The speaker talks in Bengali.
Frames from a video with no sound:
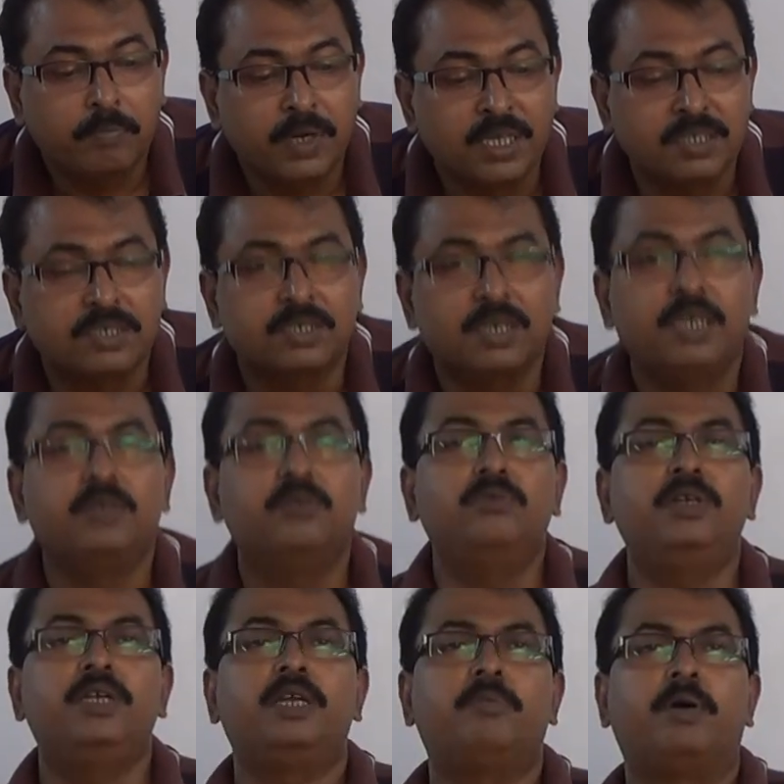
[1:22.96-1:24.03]
পাঁচটা
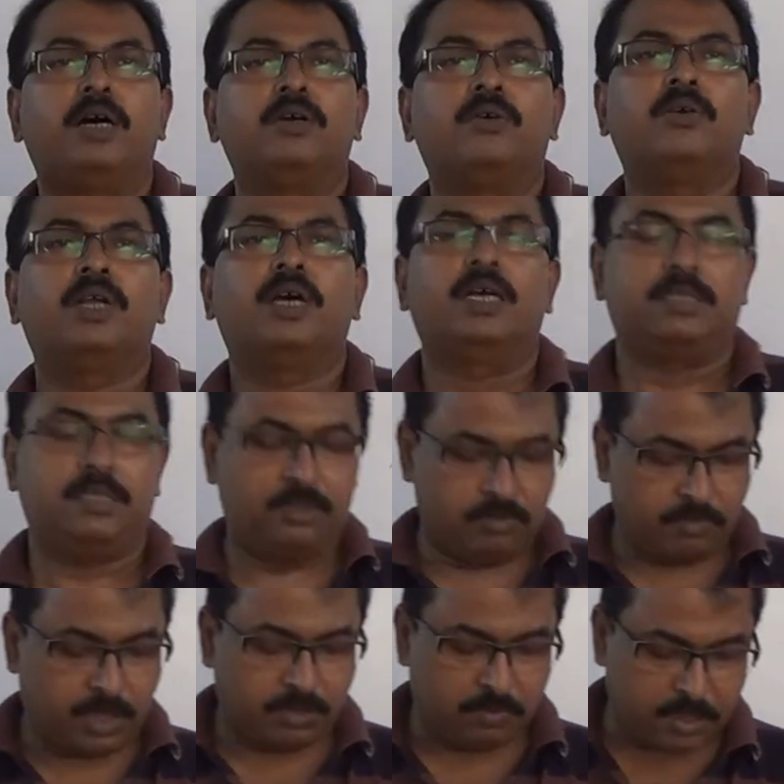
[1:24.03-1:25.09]
ইউনিটে ভাগ করা আছে
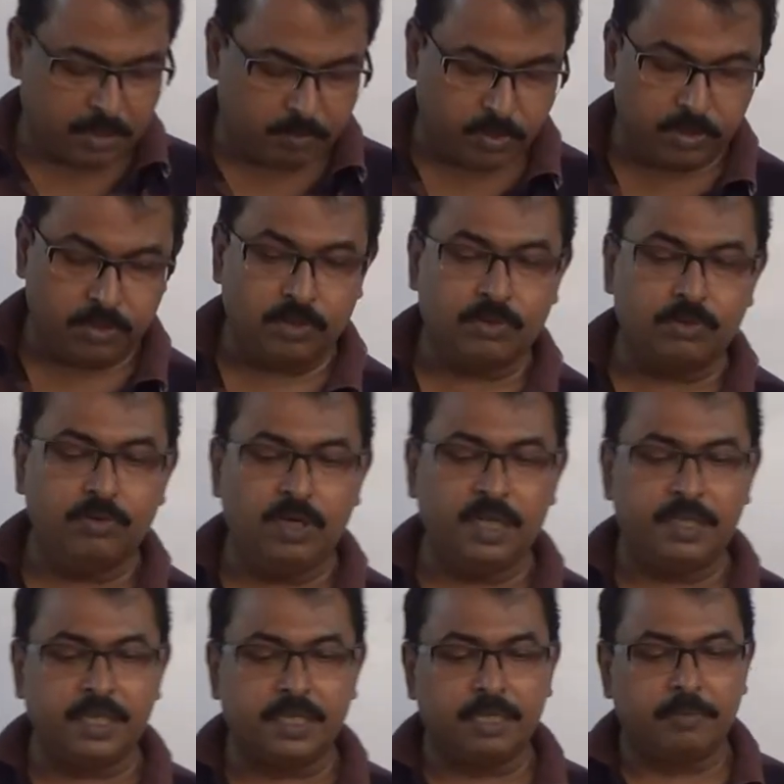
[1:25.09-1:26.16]
তোমরা তোমাদের বইগুলো খুললে
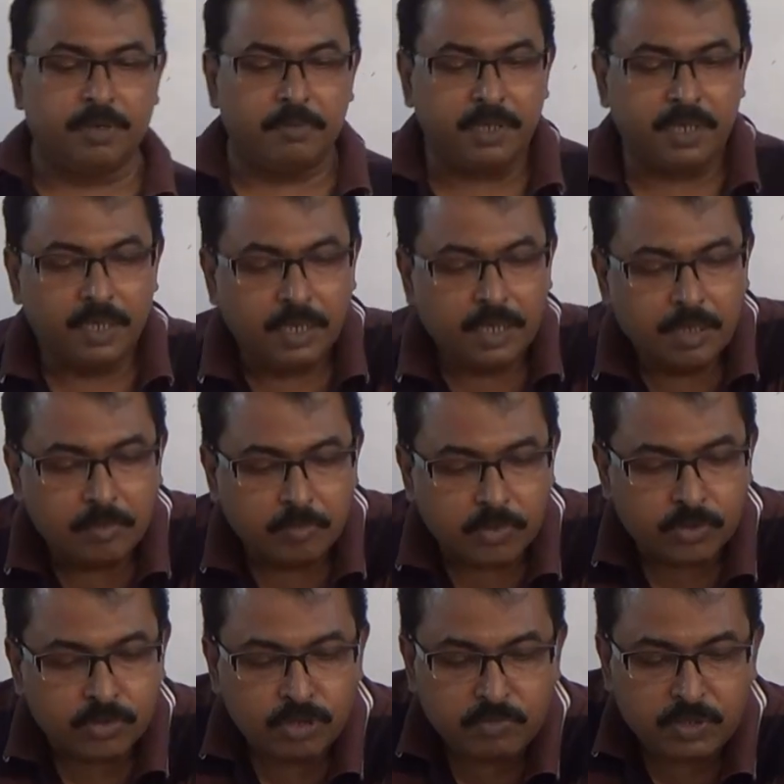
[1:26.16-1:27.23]
দেখতে পাবে
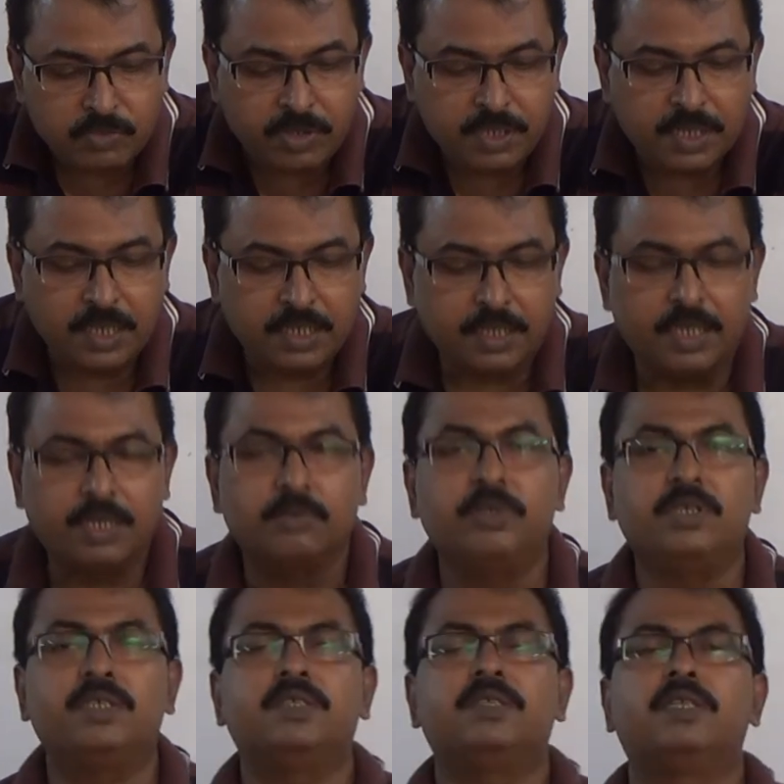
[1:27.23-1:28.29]
প্রথম ইউনিটটা যেটা
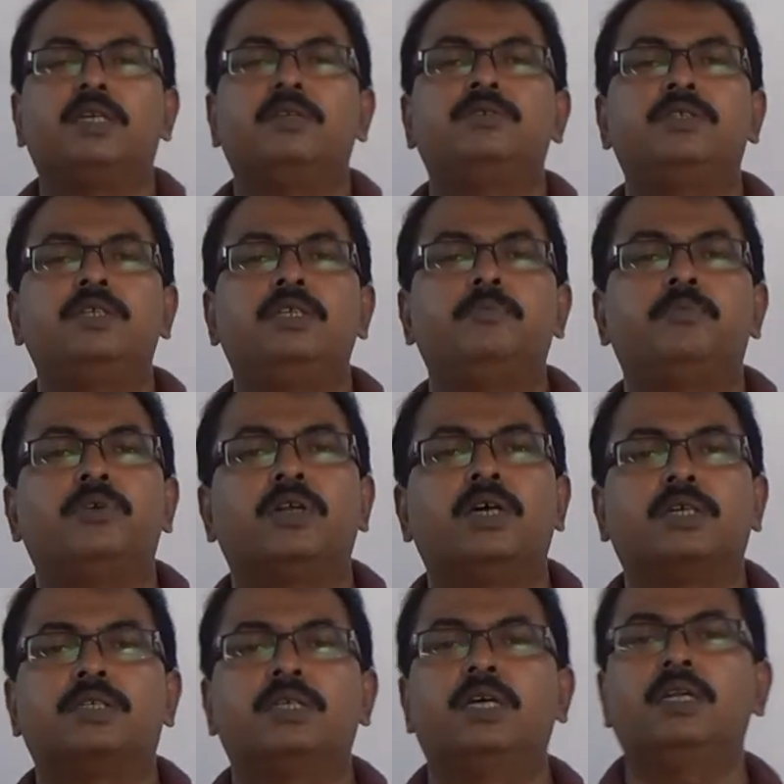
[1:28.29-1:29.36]
রয়েছে সেটা হচ্ছে
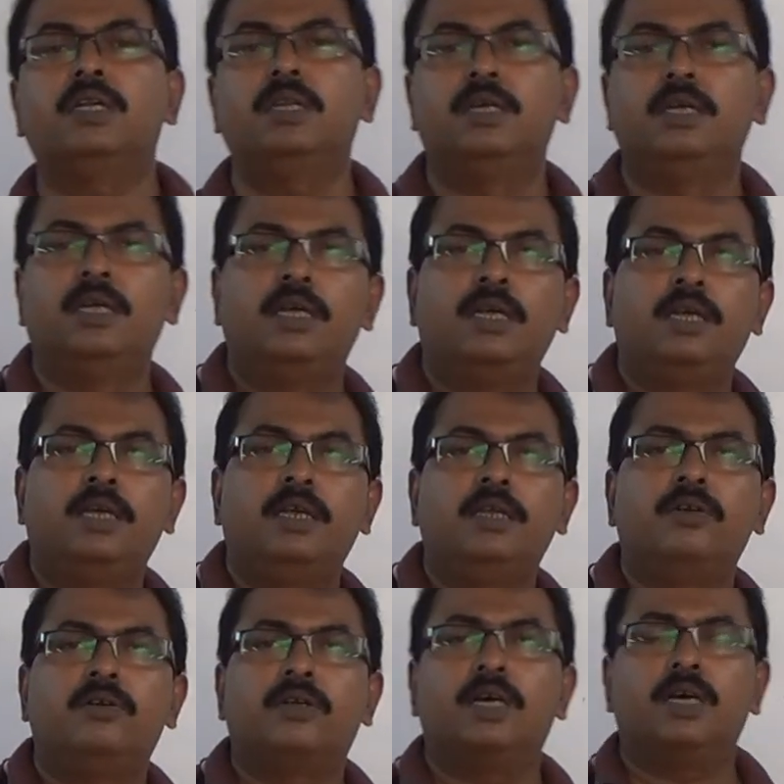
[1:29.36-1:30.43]
রিপ্রোডাকশান
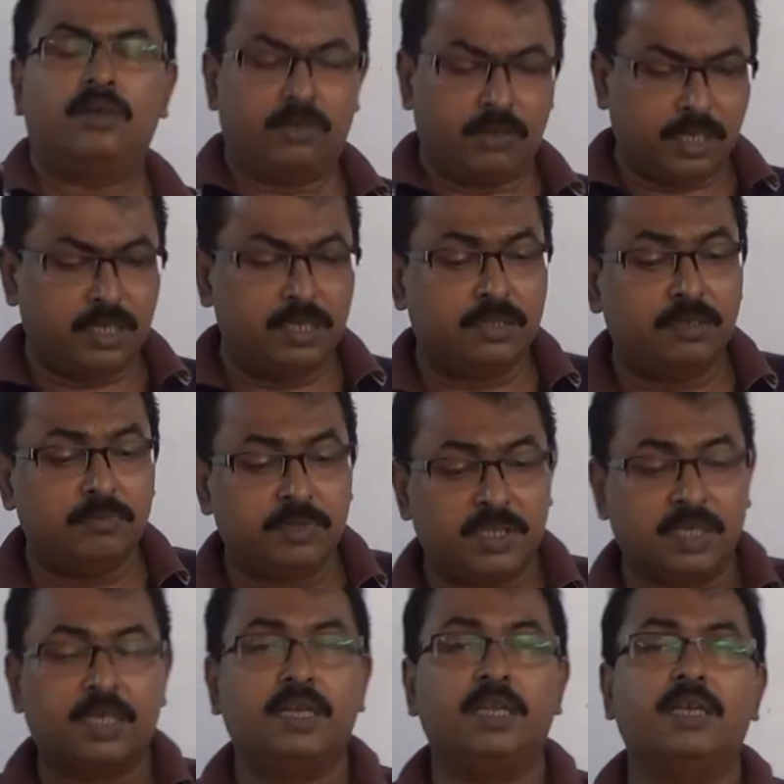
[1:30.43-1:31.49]
ইন অন দ্য অর্গানিজম
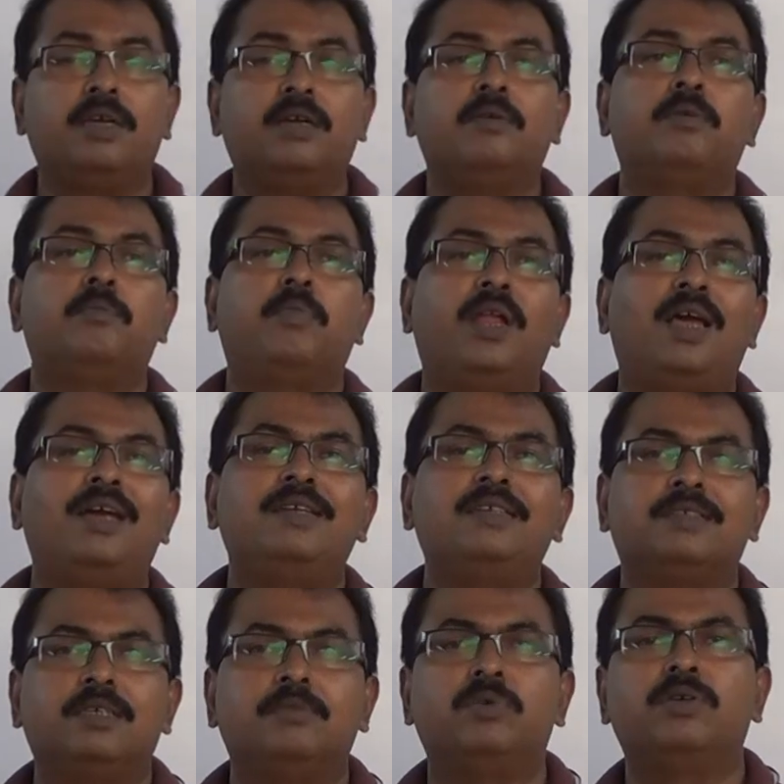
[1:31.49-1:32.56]
সেখানে
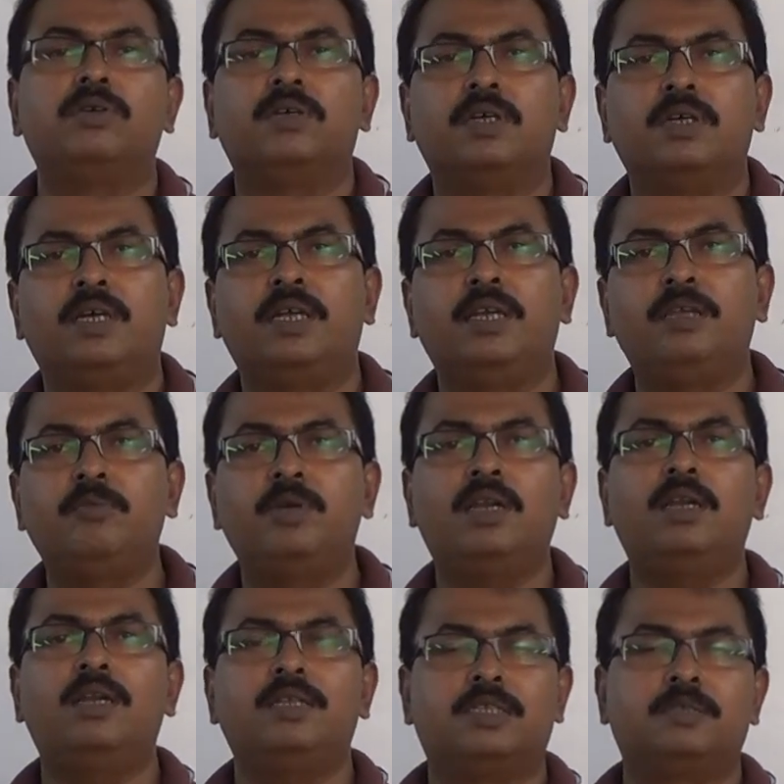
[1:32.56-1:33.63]
প্ল্যান্টস এবং
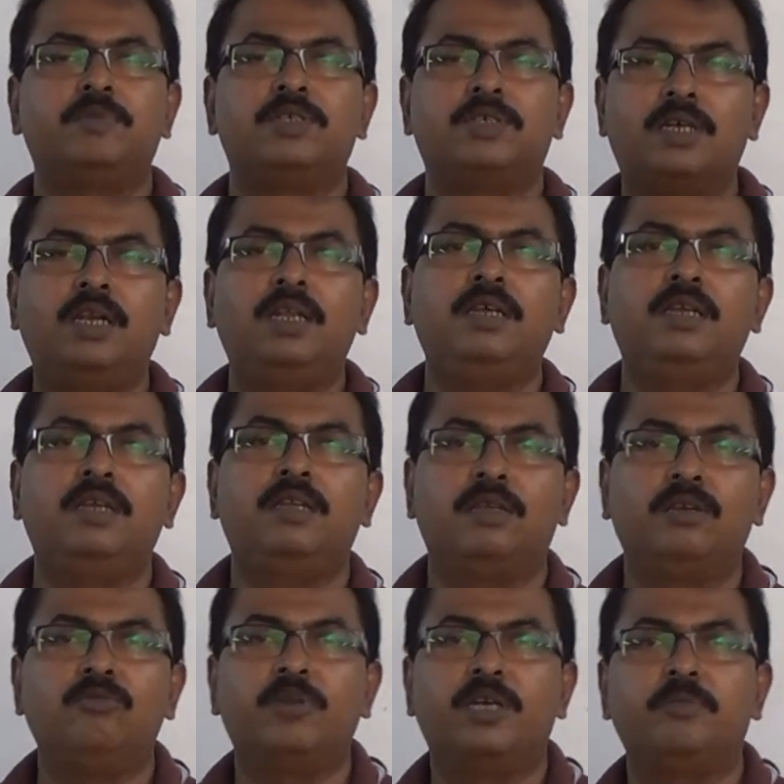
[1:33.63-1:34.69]
অ্যানিম্যাল স্পেশালি ইন
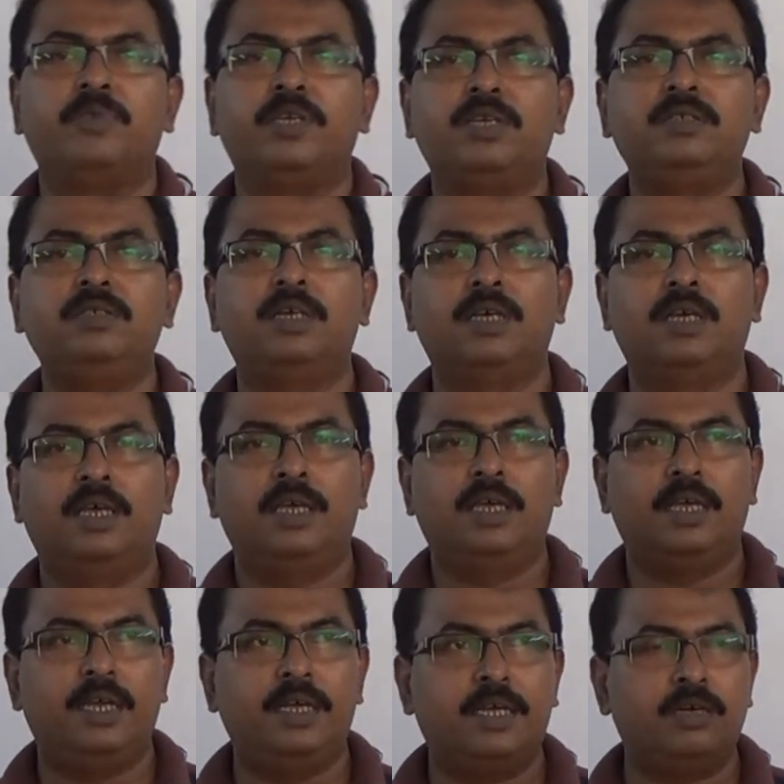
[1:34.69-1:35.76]
হিউম্যান বিং
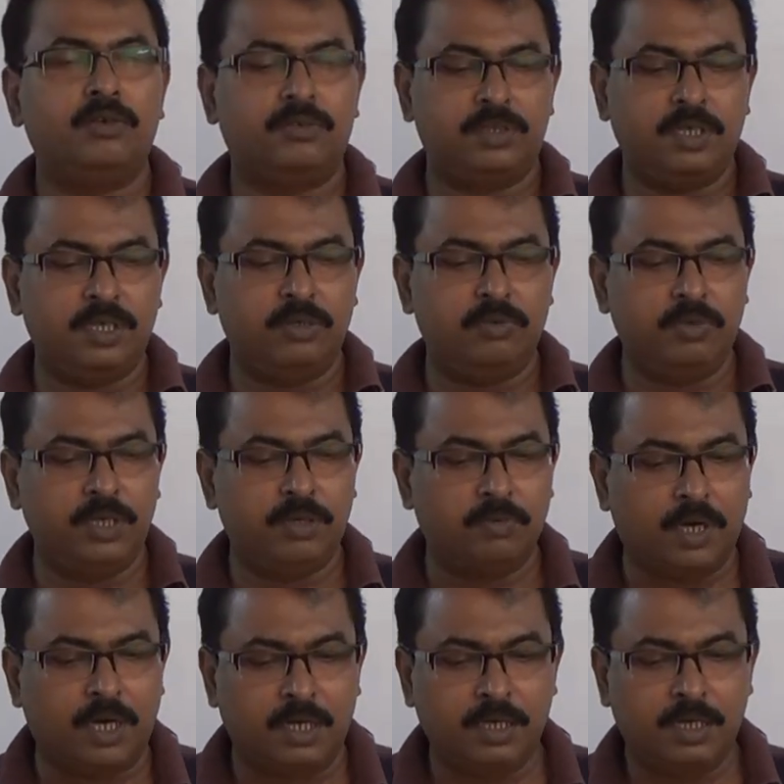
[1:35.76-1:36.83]
এটা হচ্ছে ইউনিট
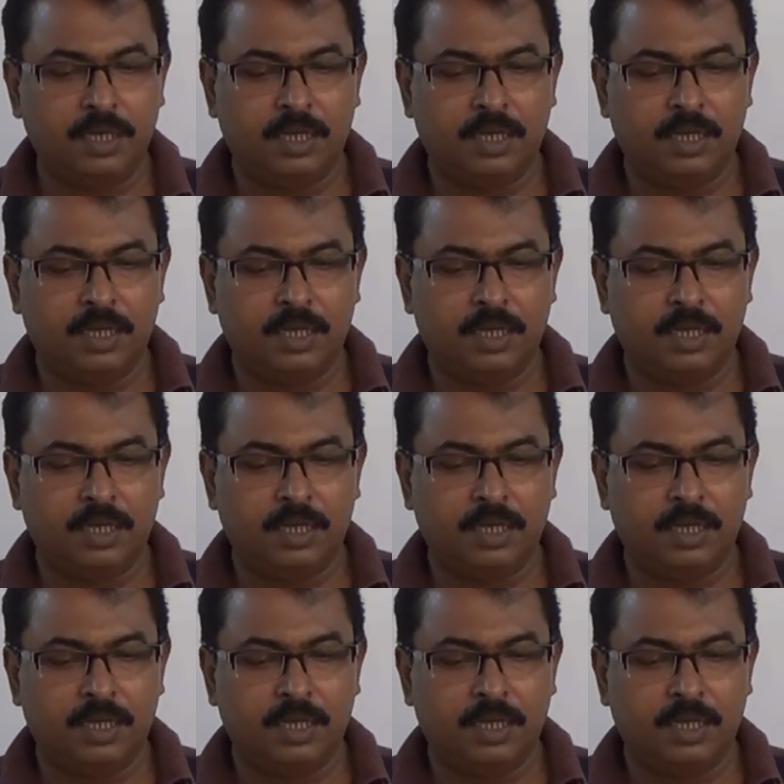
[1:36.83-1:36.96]
ওয়ান